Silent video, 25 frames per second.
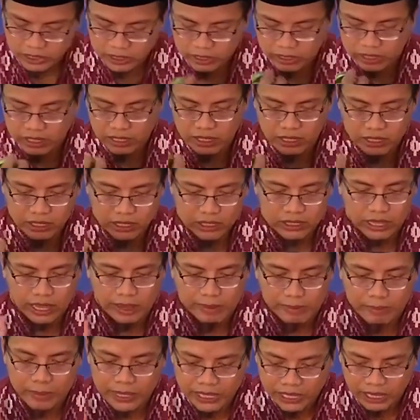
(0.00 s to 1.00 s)
ini kita
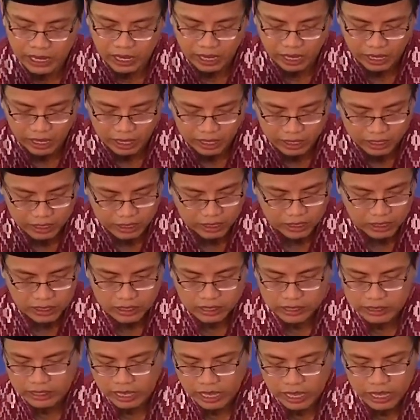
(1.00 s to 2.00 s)
ambil
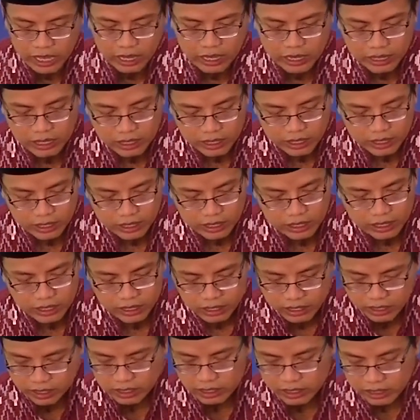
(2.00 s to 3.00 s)
kita
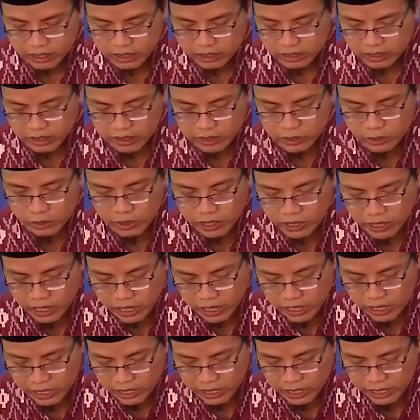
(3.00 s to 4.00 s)

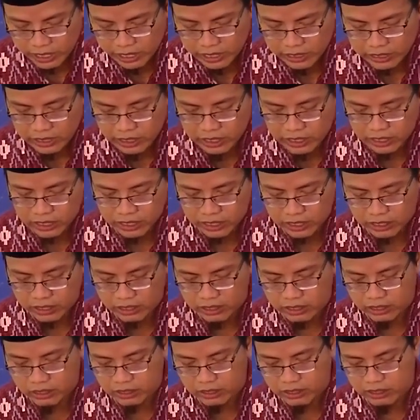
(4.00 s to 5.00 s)
sesuaikan lingkarannya
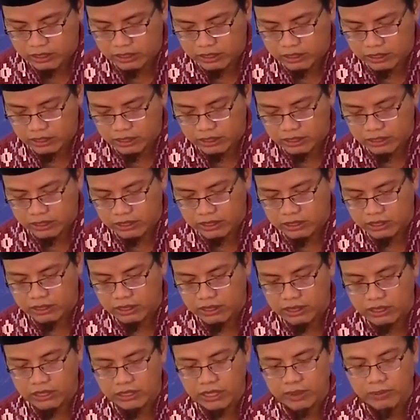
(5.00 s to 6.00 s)

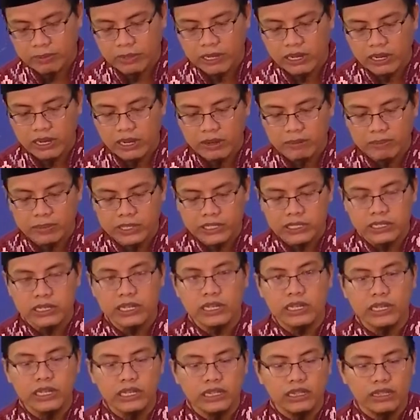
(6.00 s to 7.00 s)
kita beri lebih
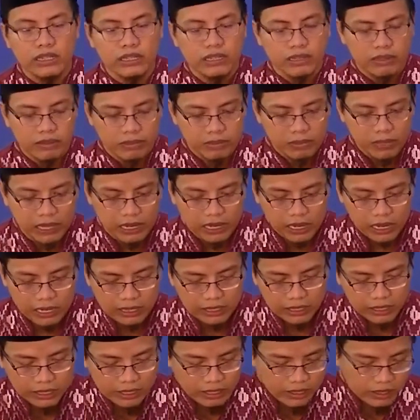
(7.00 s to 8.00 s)
sedikit biar
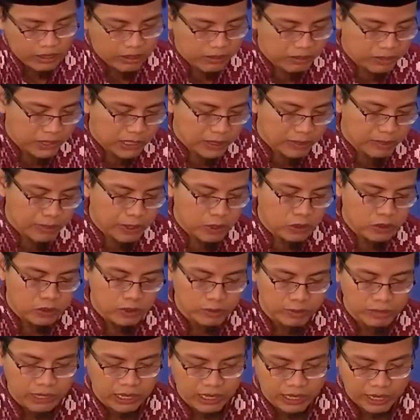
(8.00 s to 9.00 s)
nanti bisa
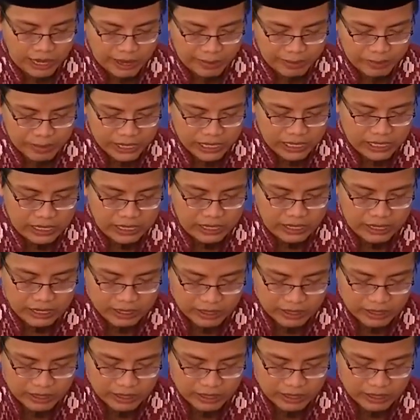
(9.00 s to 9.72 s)
menutup dengan rapi